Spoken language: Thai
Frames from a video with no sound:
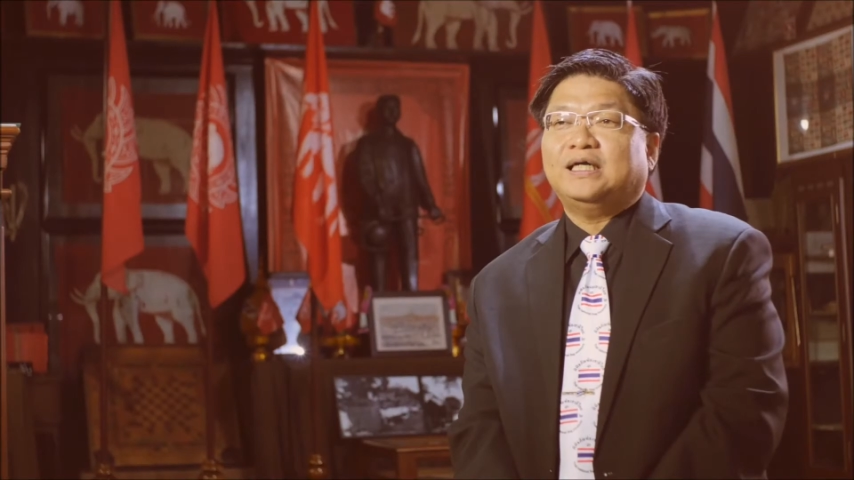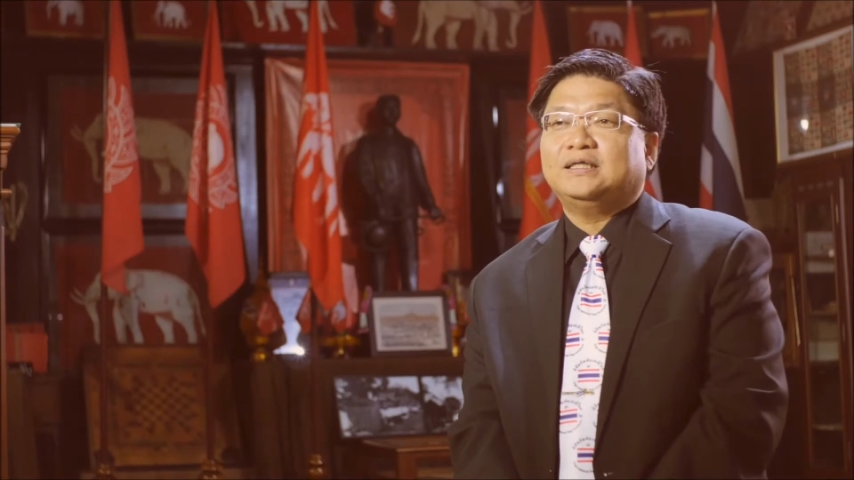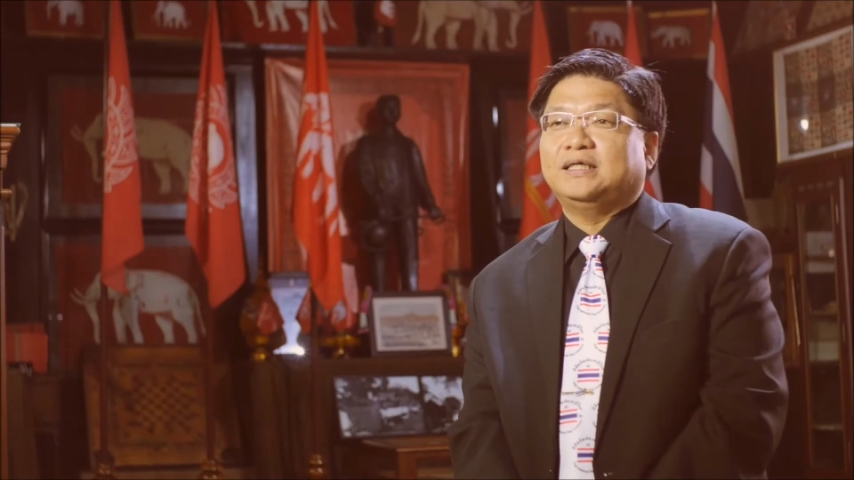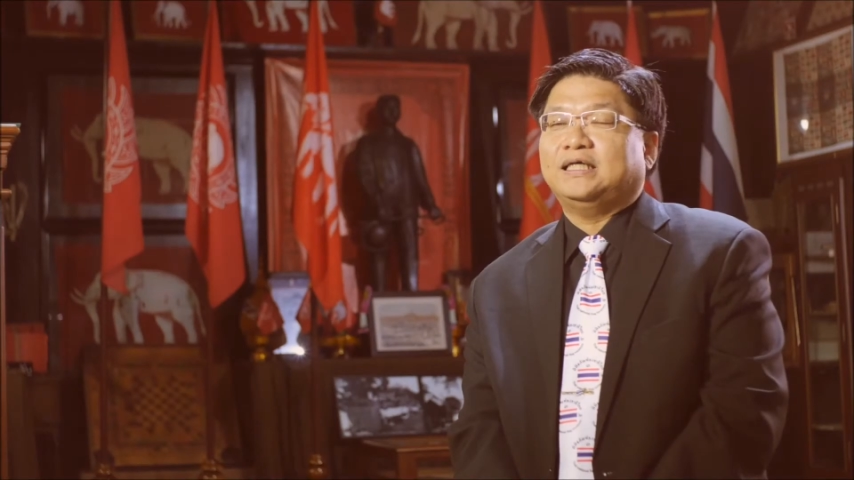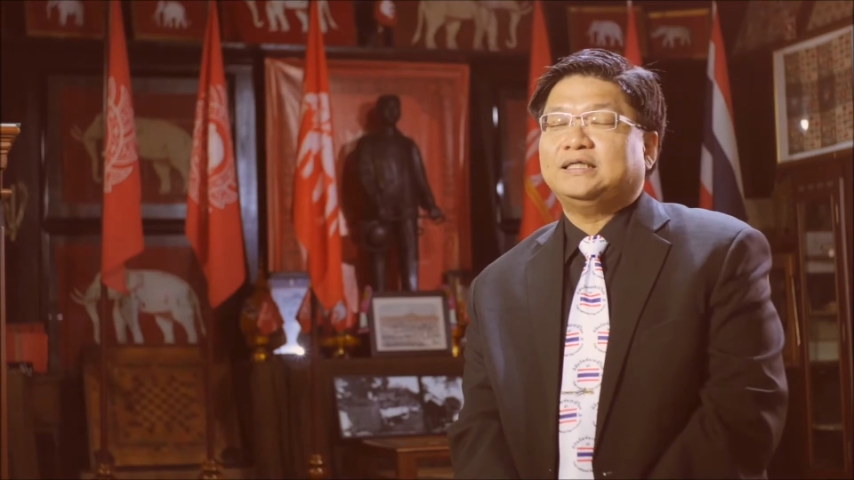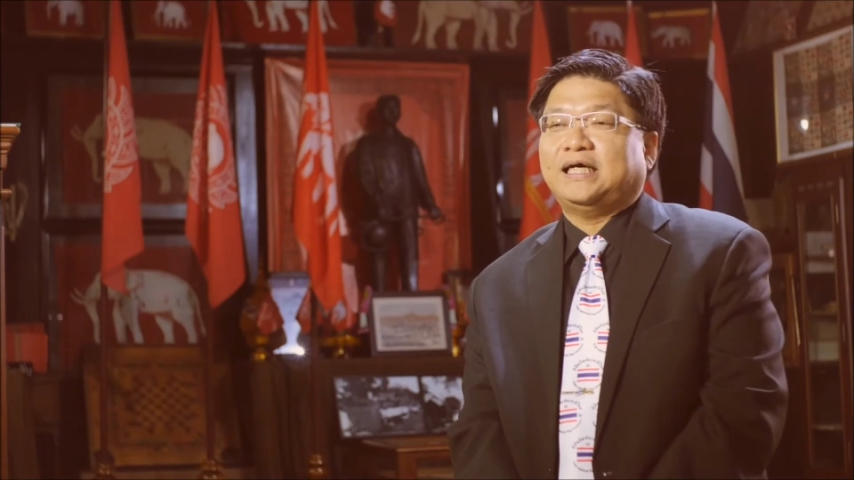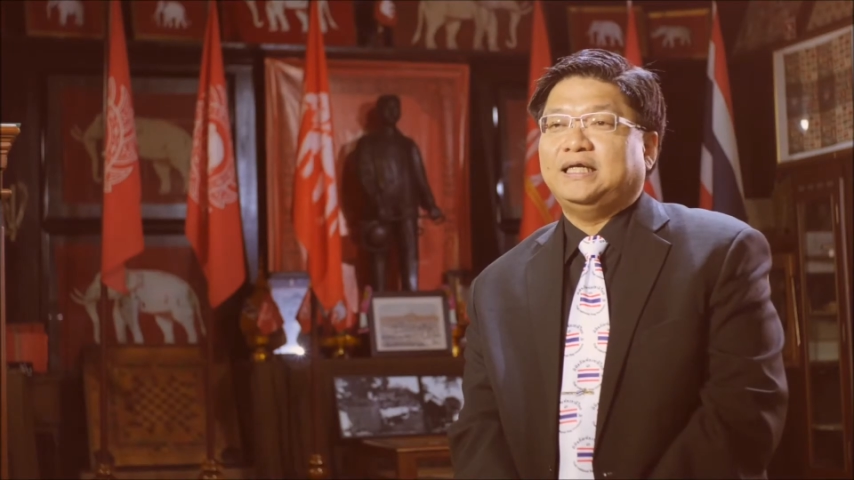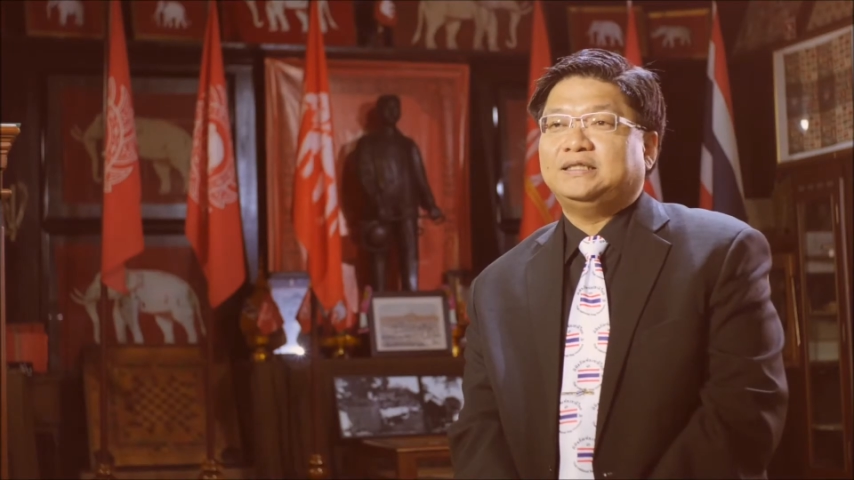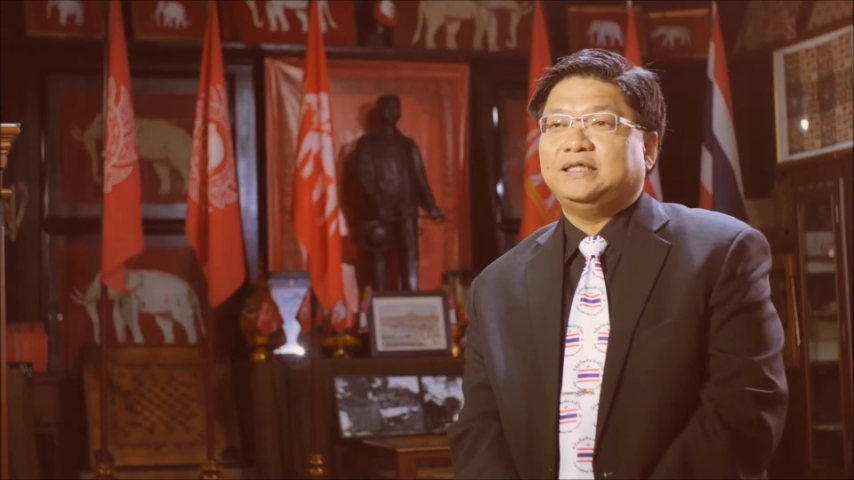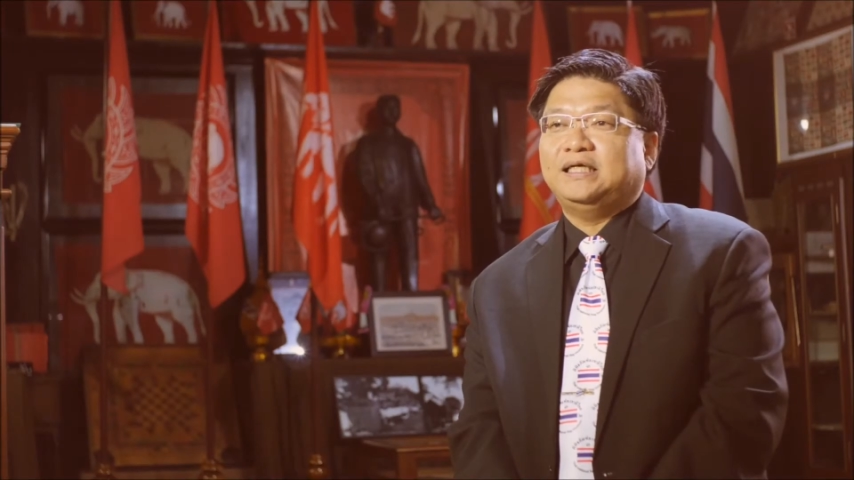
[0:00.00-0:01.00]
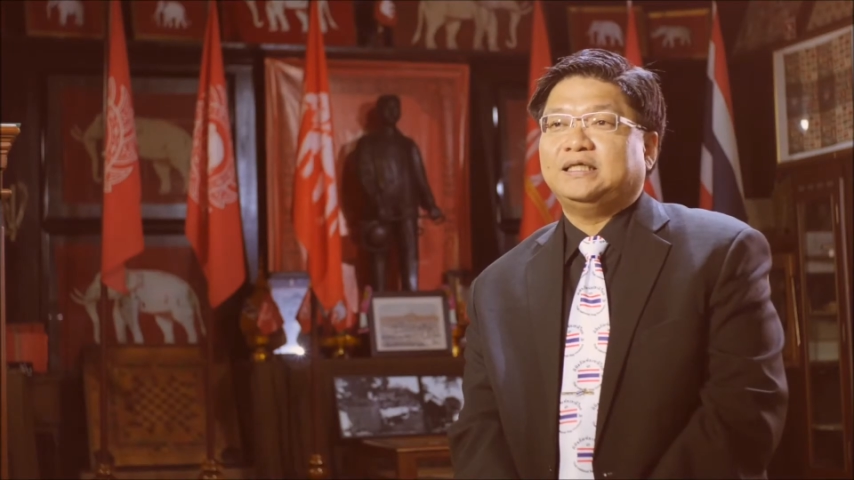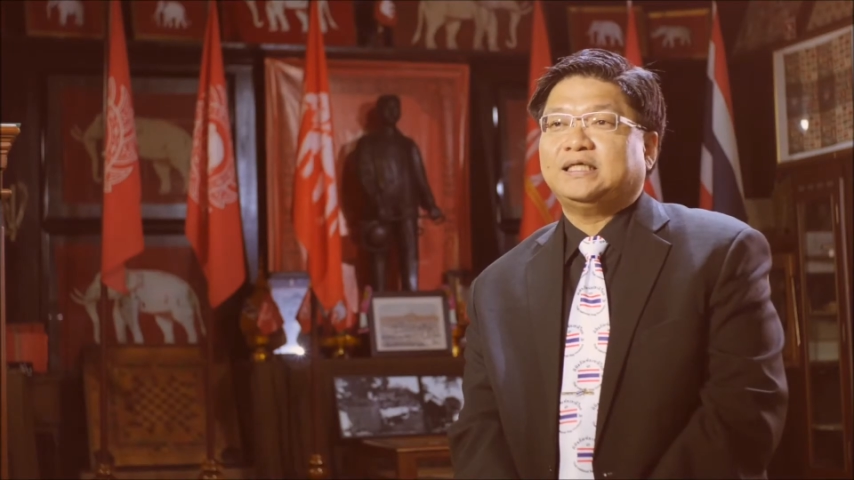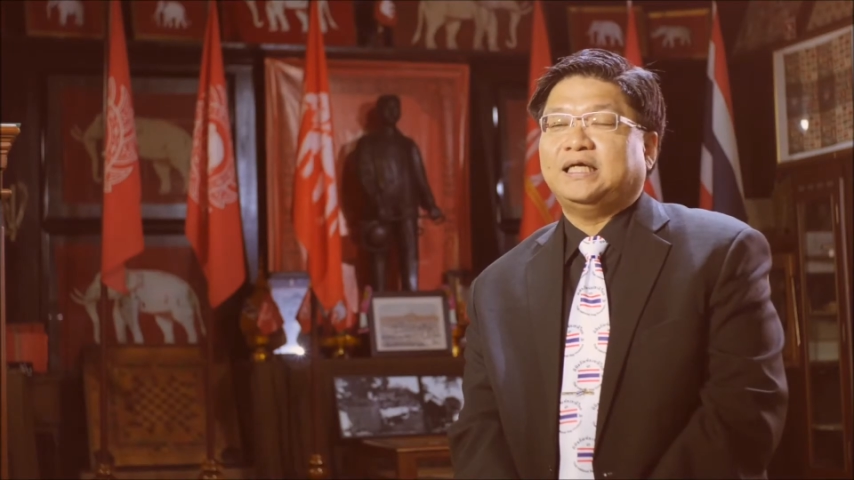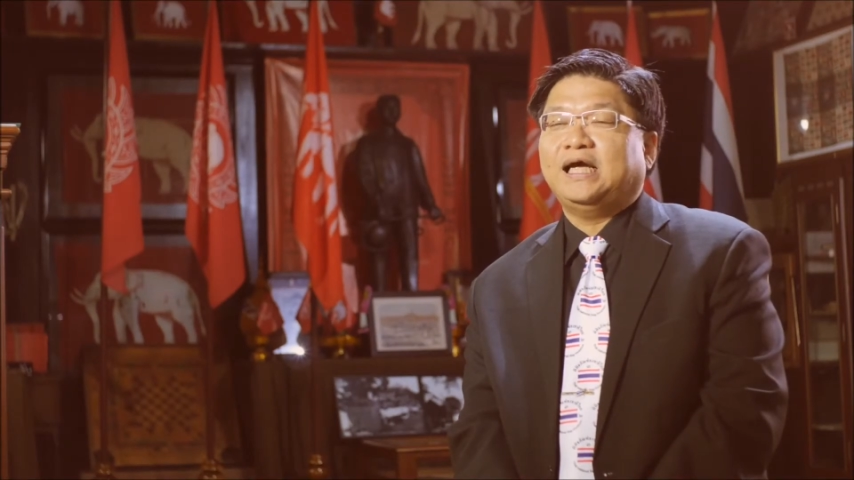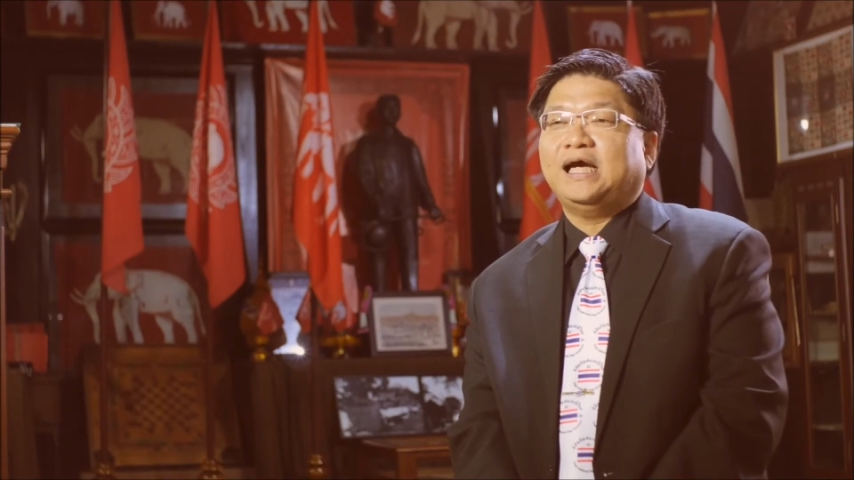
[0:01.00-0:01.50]
ระทั่งถึงรัชกาลที่ 4รัช
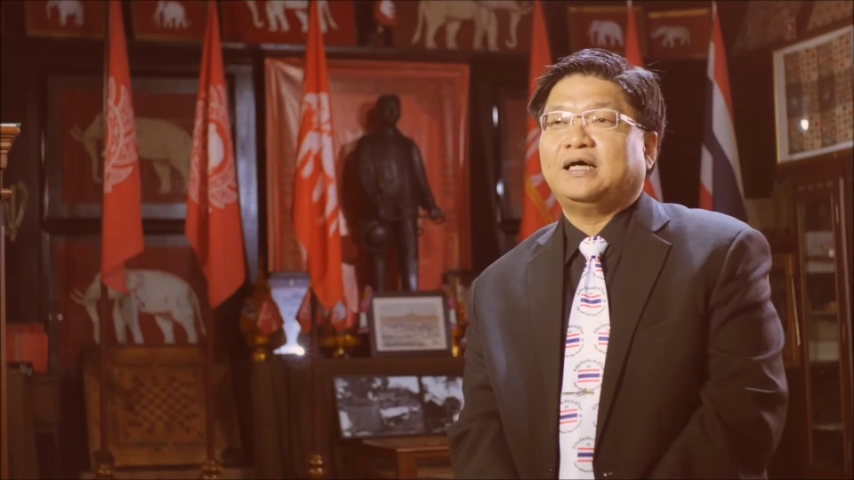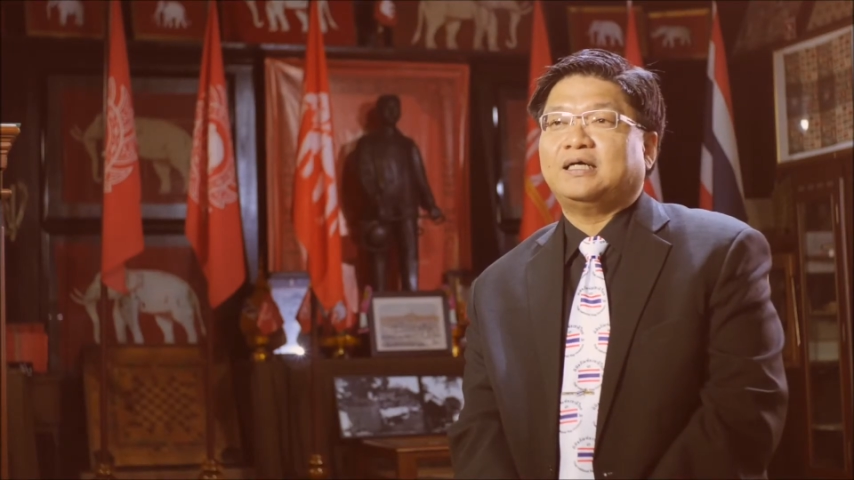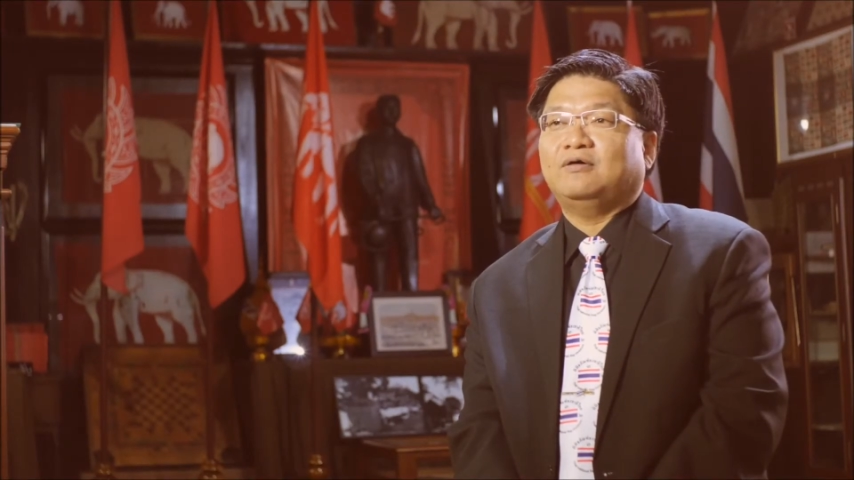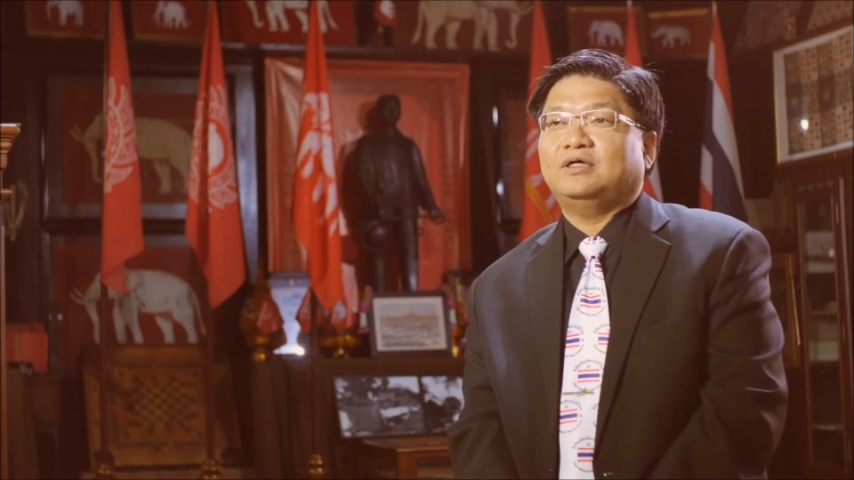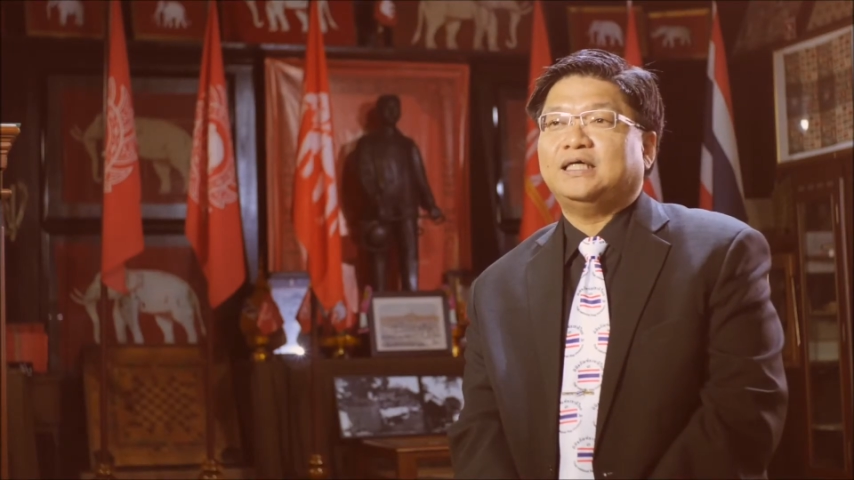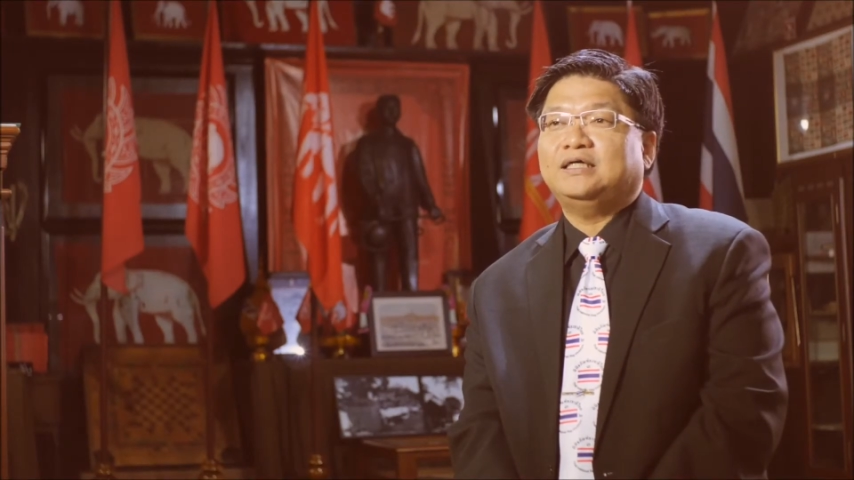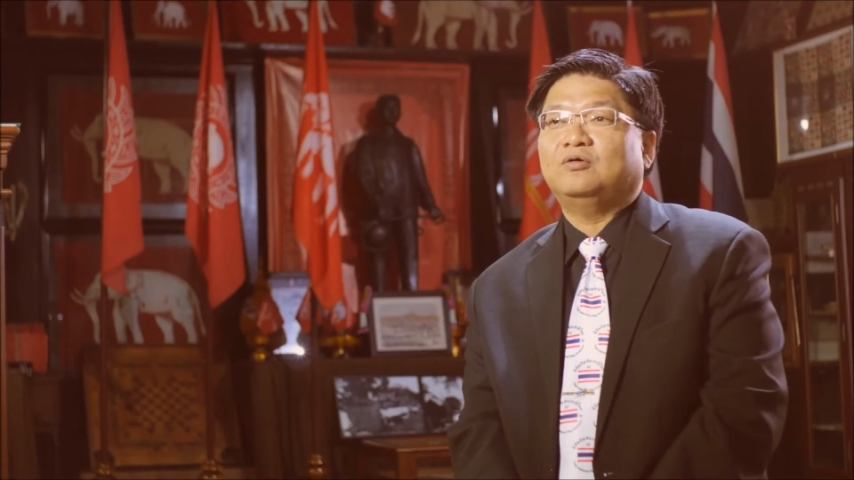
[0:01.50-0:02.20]
กาลที่ 5 เราก็ใช้